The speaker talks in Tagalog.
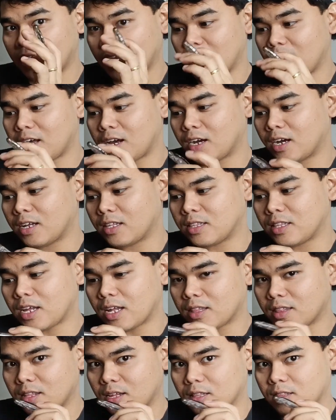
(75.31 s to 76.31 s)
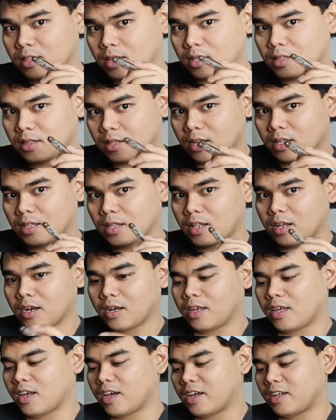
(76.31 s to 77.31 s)
kailangan dot dot dot dot
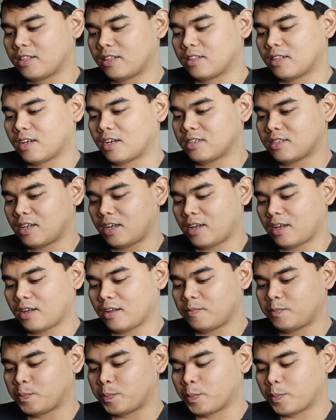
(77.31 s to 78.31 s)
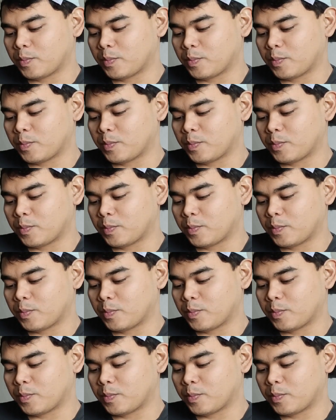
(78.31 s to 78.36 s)
lang yan kasi